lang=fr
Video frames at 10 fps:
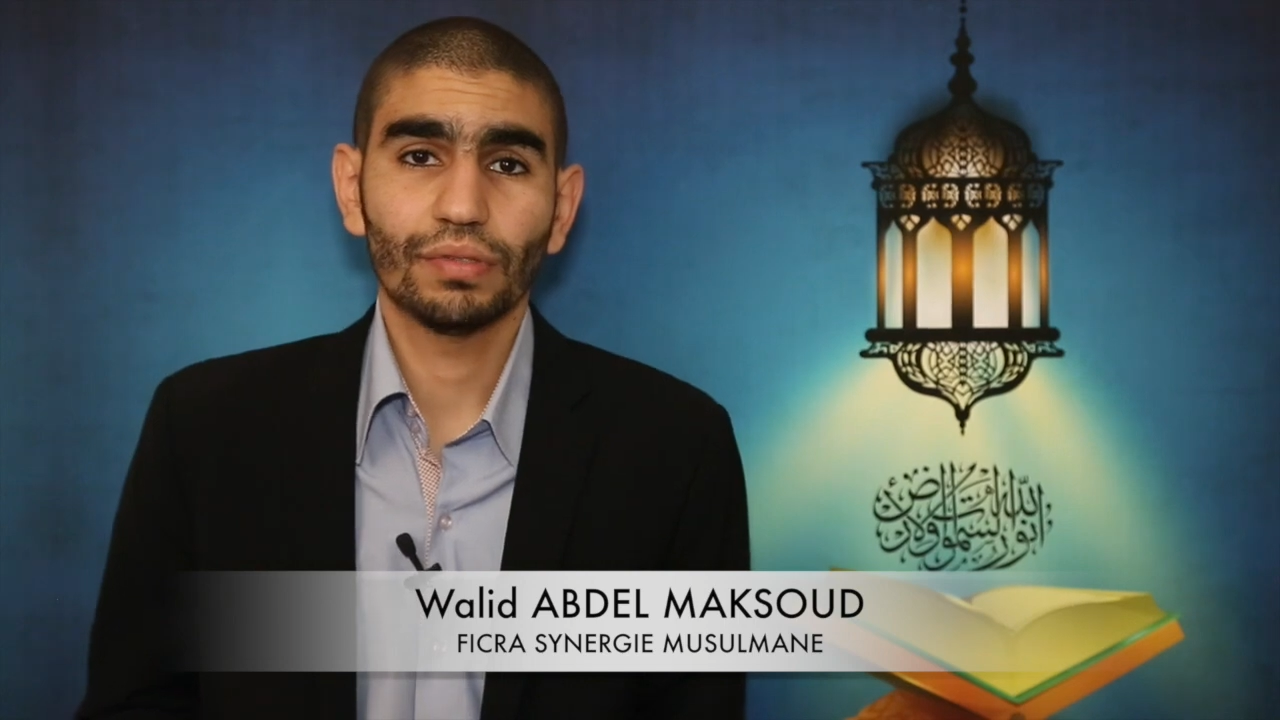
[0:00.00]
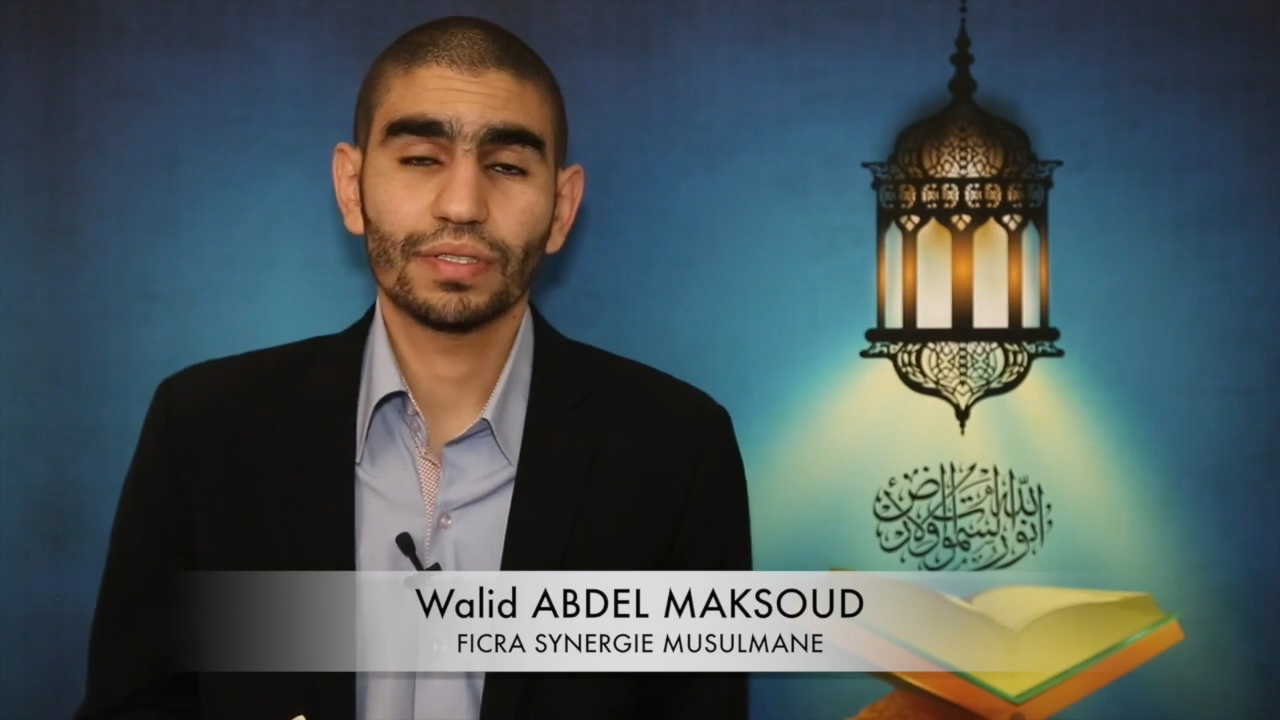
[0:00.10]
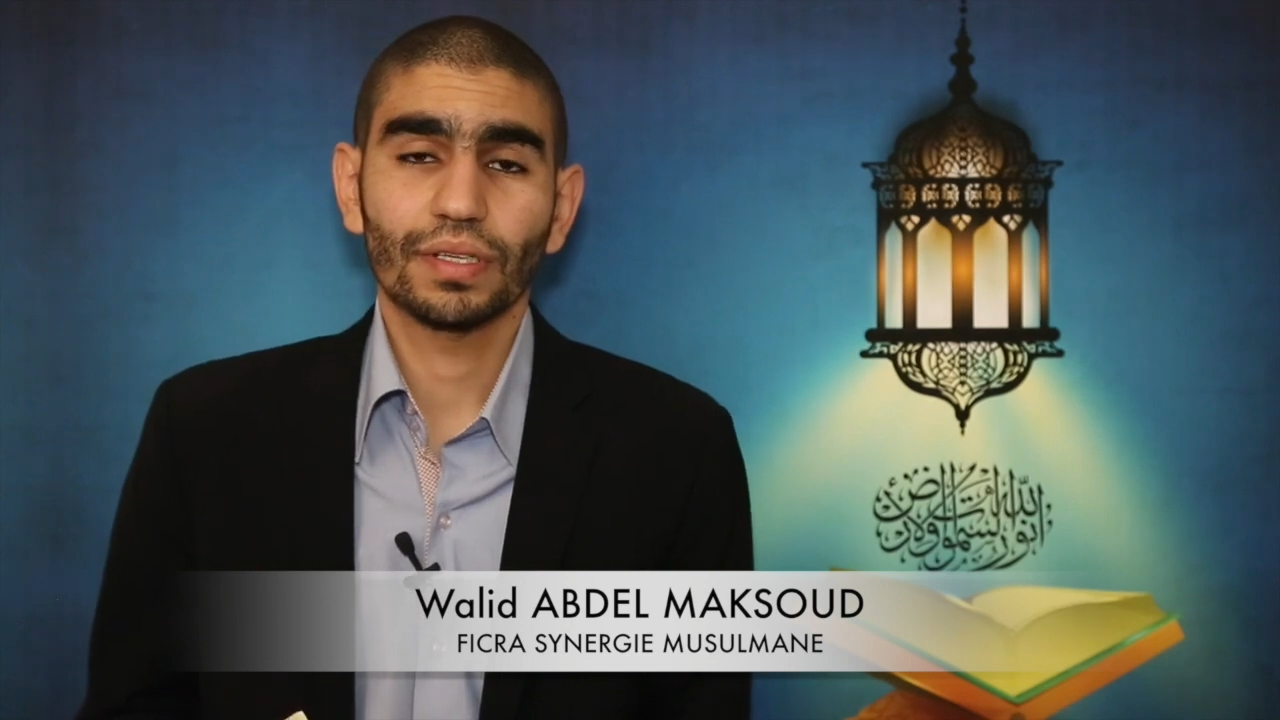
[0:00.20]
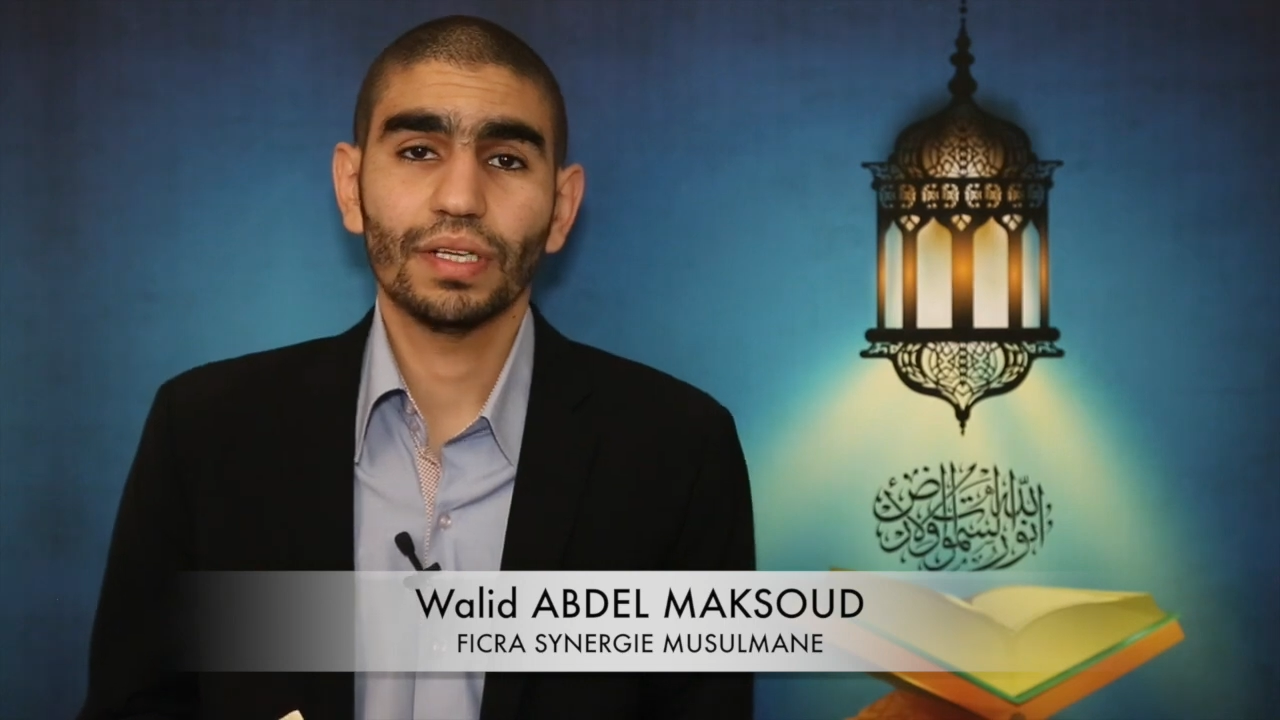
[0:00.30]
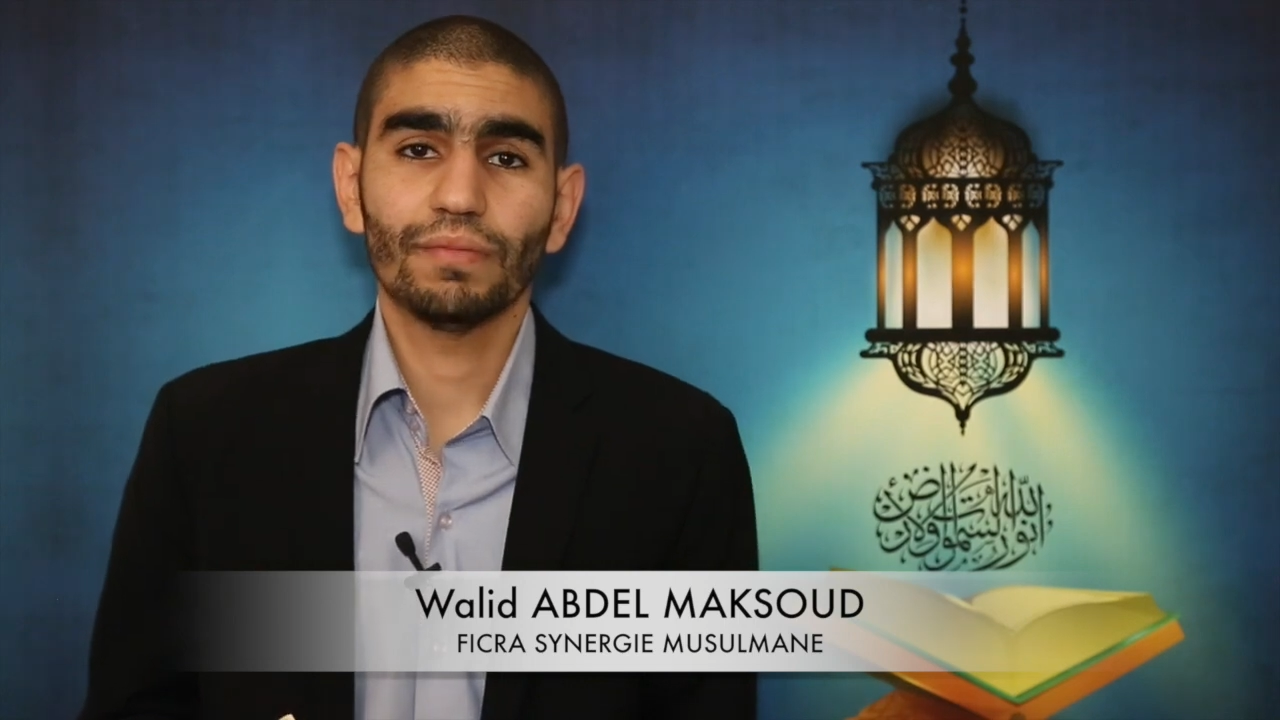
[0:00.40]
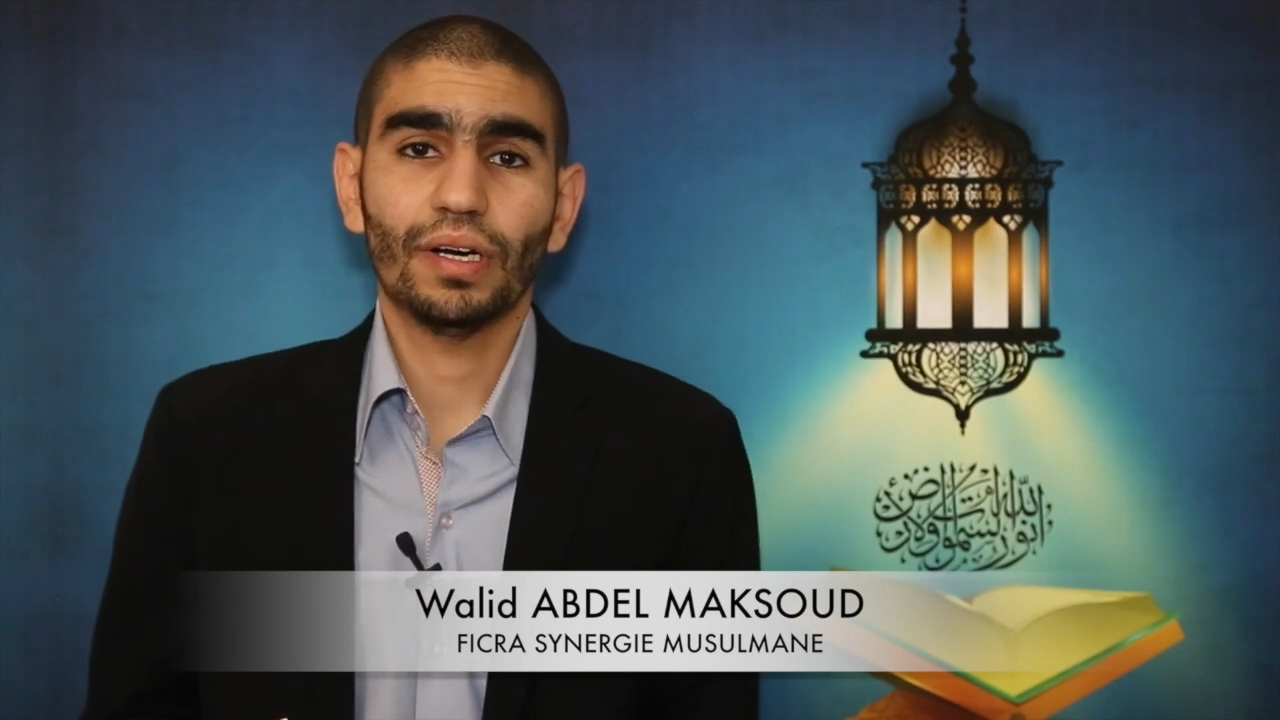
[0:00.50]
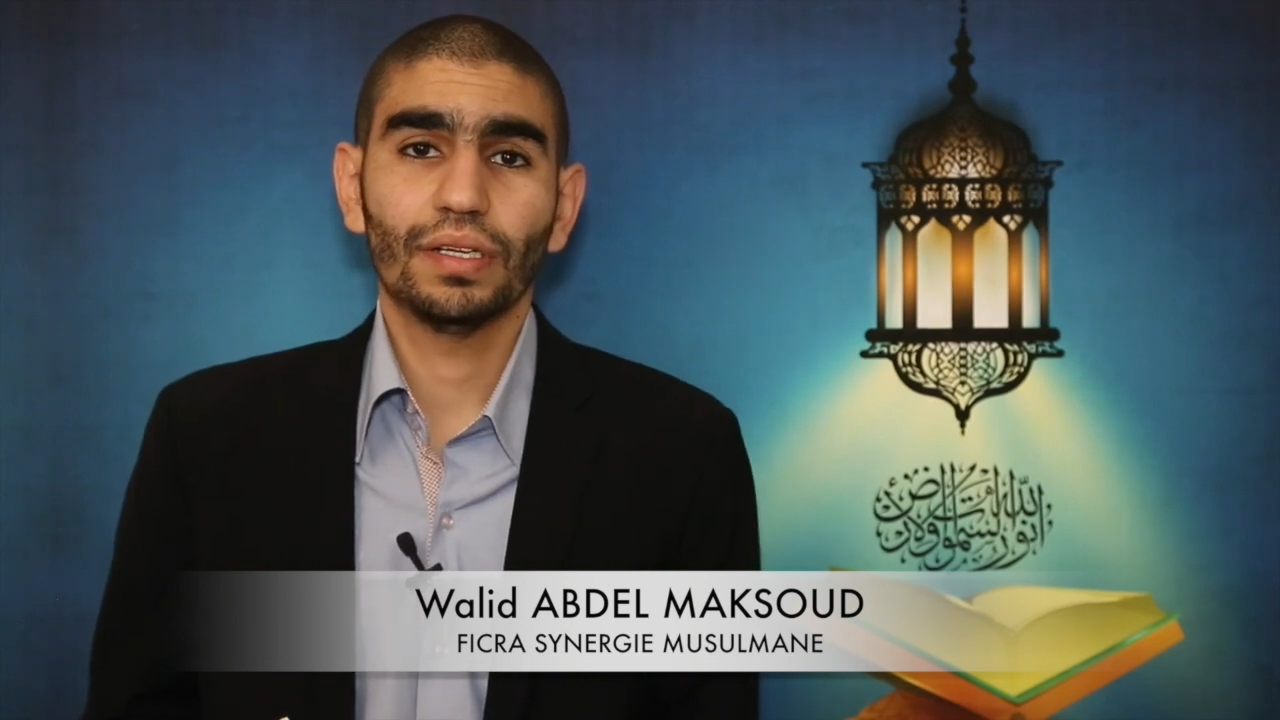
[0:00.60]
wassalamu